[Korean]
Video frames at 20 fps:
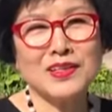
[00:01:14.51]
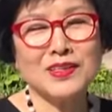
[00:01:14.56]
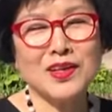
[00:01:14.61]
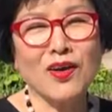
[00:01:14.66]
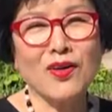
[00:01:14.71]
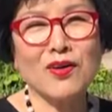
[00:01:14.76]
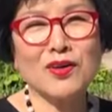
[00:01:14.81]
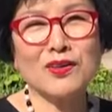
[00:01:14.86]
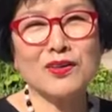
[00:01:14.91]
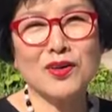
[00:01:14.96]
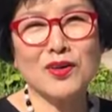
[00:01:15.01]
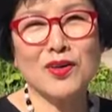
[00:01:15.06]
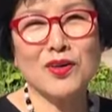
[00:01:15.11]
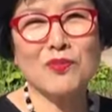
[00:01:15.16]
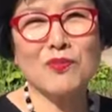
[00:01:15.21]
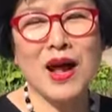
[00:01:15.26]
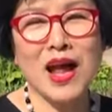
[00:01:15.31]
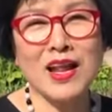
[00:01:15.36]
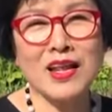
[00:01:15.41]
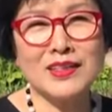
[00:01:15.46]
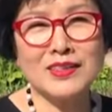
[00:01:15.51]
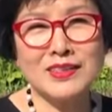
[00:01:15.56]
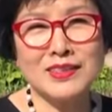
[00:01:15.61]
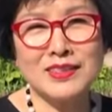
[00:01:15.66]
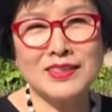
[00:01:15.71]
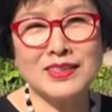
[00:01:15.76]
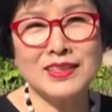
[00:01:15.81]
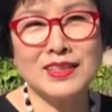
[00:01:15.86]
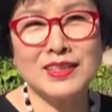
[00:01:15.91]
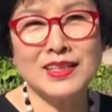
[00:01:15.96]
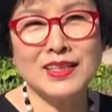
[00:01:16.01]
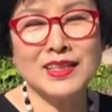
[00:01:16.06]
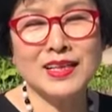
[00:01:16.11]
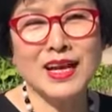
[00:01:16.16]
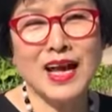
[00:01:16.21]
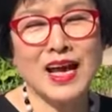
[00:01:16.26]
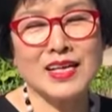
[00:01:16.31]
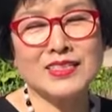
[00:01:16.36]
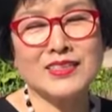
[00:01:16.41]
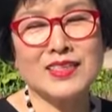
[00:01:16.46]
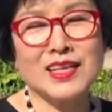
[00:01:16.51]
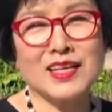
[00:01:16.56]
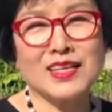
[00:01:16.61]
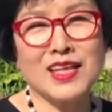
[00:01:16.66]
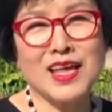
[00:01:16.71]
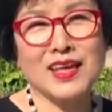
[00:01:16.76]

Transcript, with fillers: 더욱더 밝은 가정이